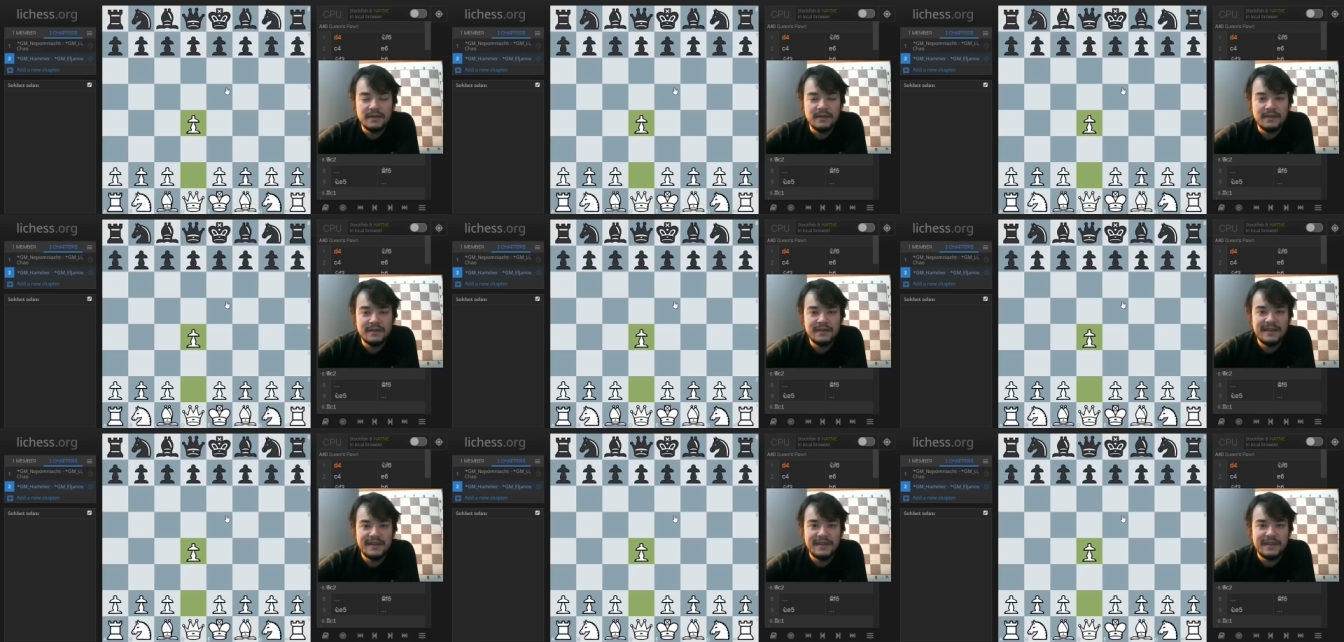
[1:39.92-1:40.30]

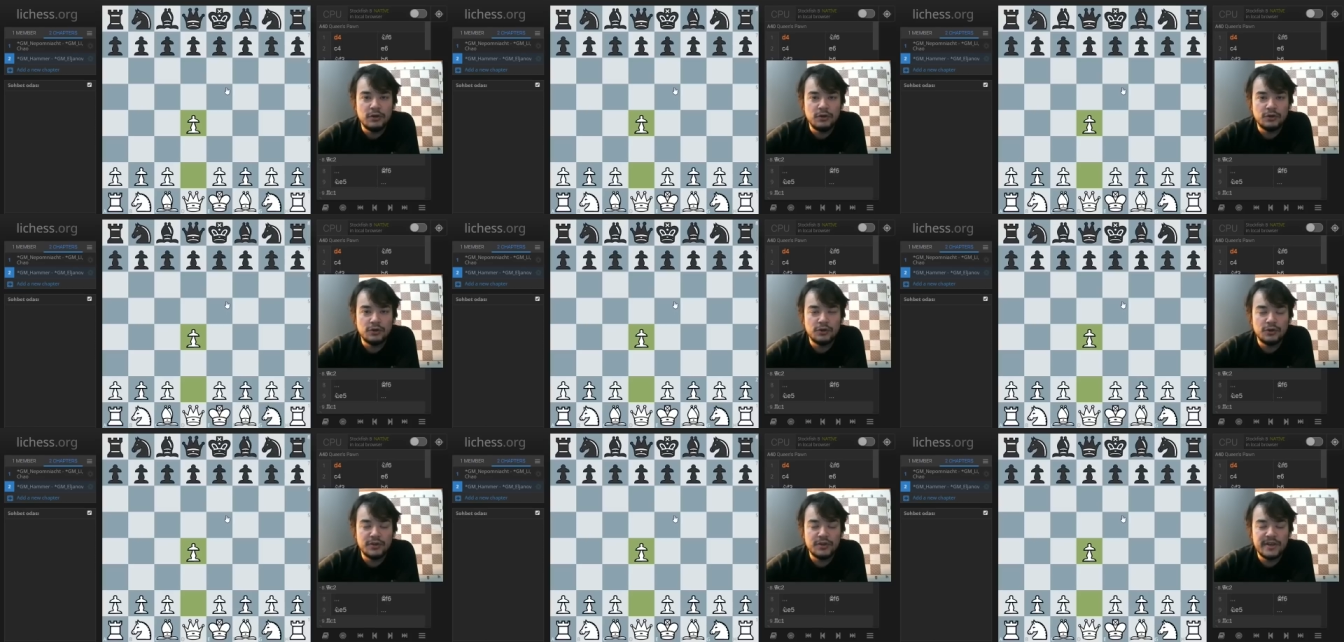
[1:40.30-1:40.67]

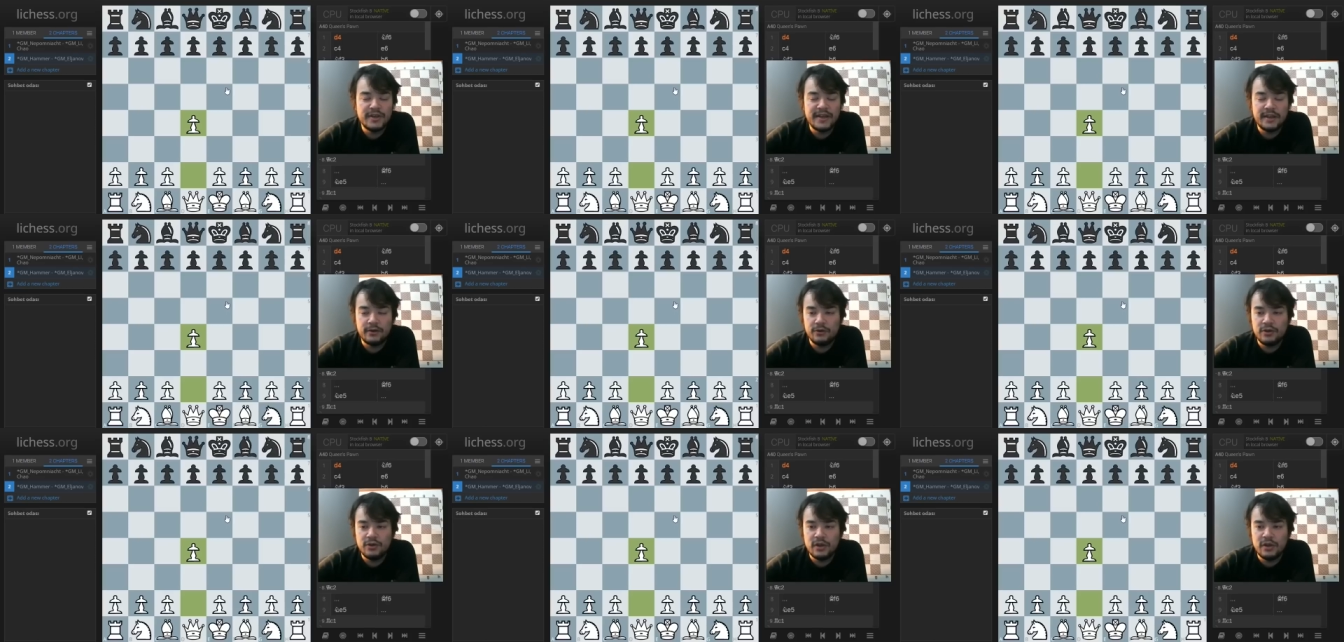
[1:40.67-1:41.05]
D4
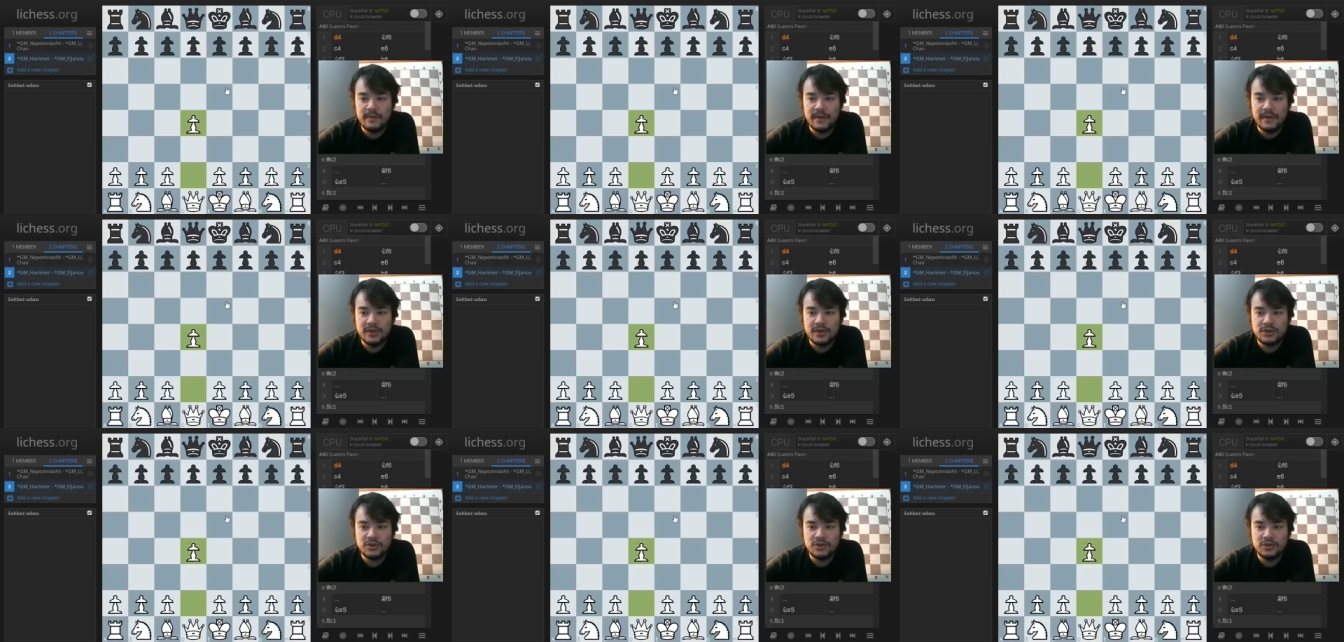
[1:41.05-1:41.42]
oynayarak oyuna
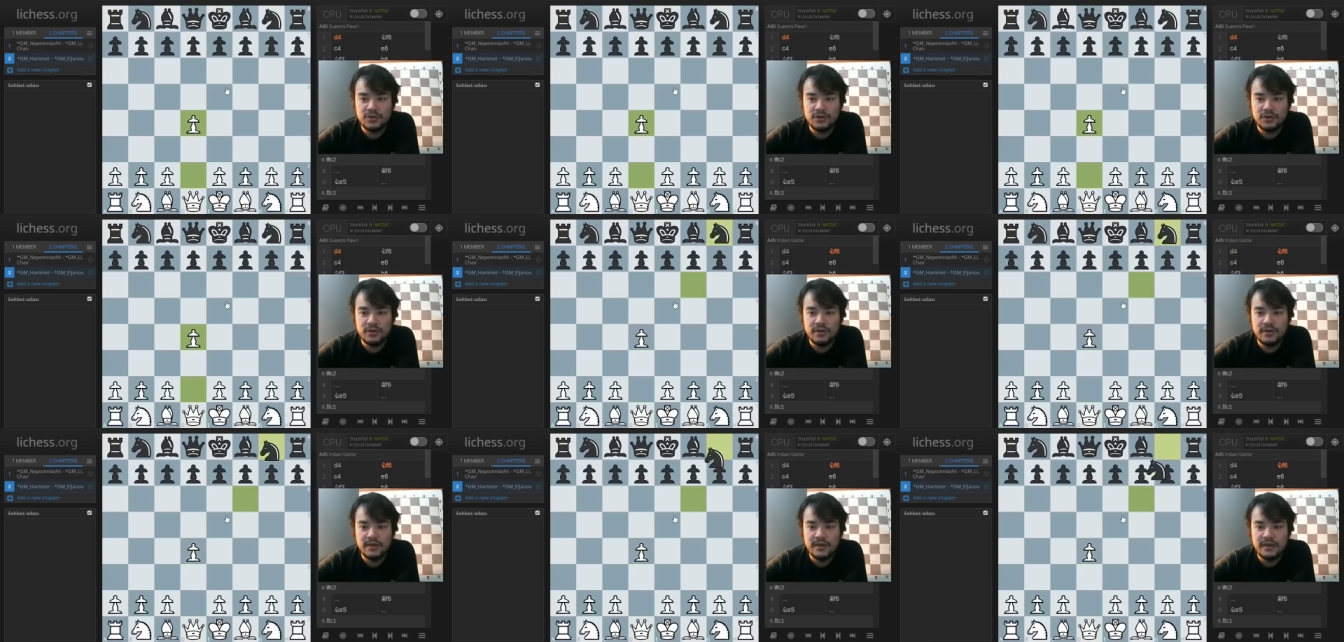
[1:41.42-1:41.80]

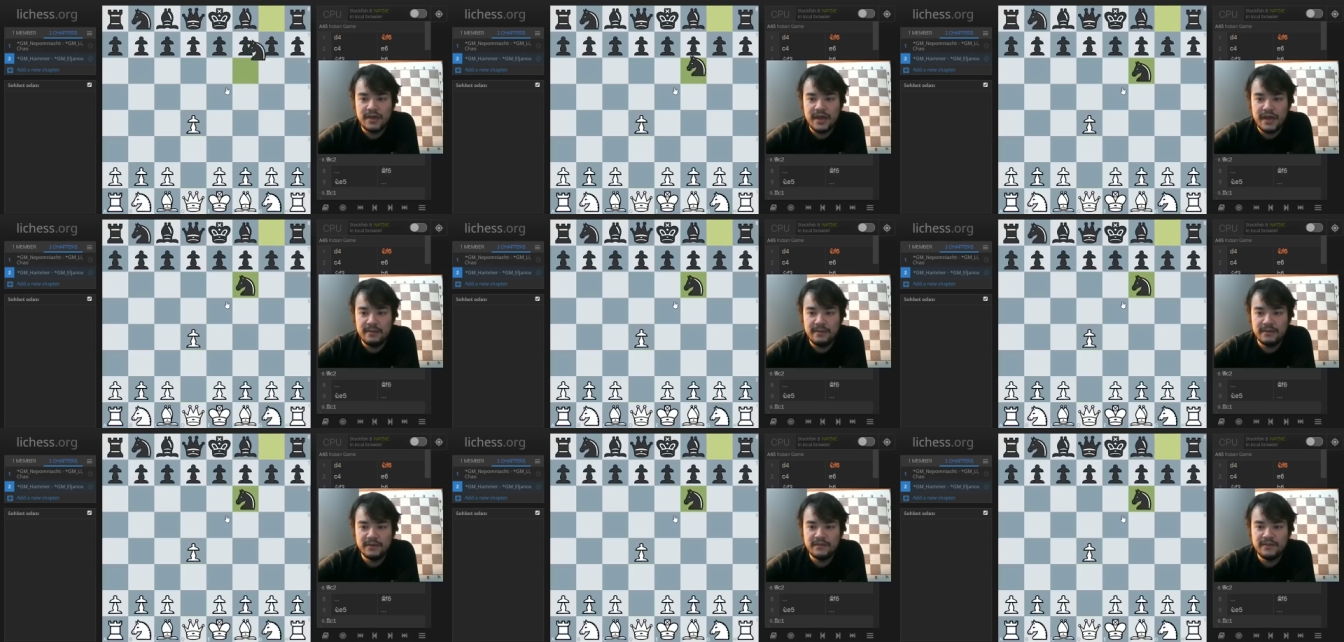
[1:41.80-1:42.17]
başlıyor
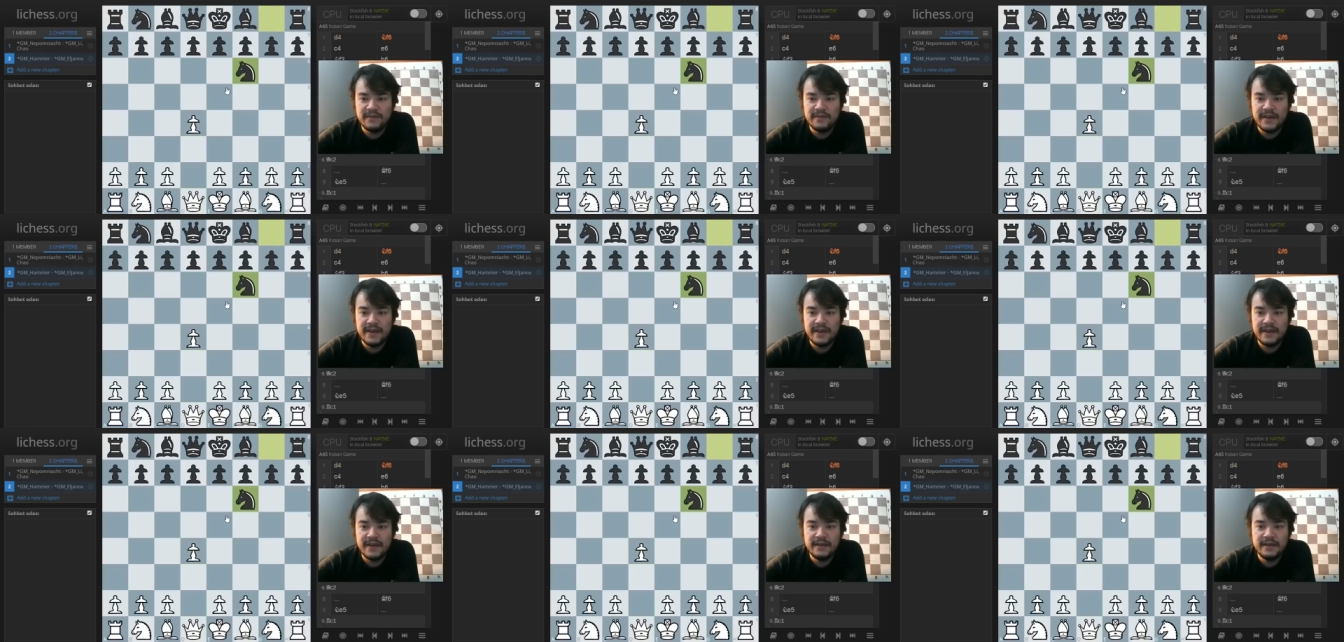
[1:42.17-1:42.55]
Hammer
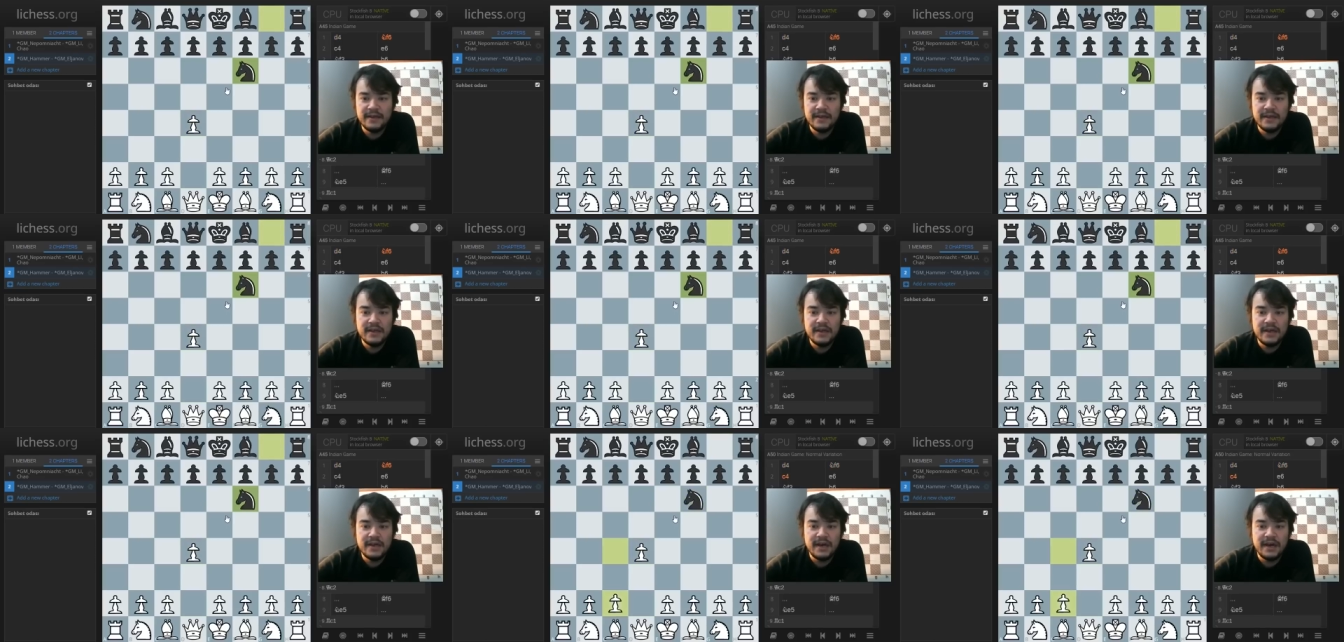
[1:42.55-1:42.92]
ve
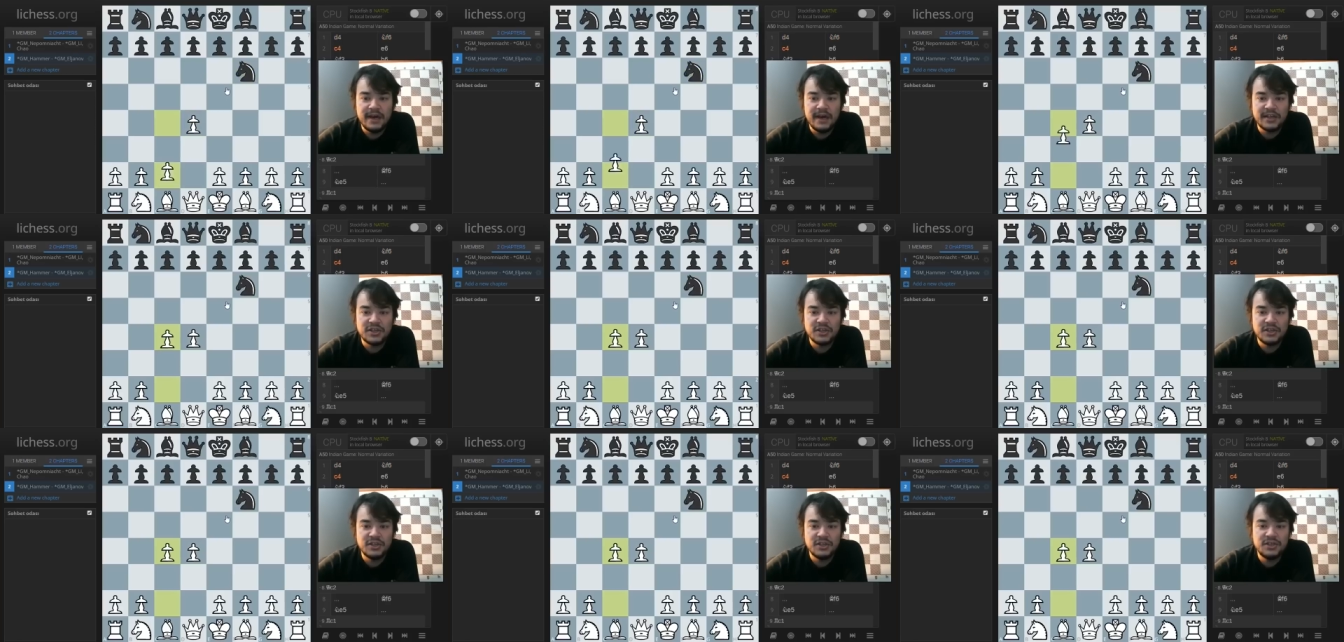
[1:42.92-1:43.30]

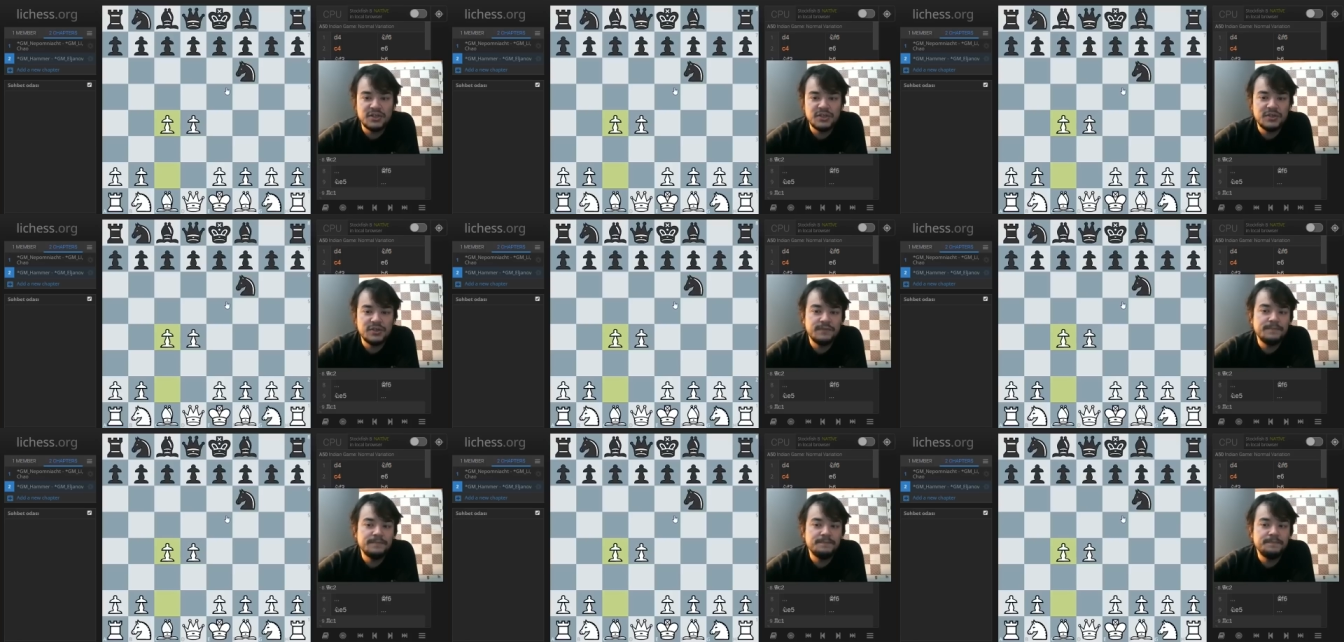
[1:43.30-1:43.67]
açılış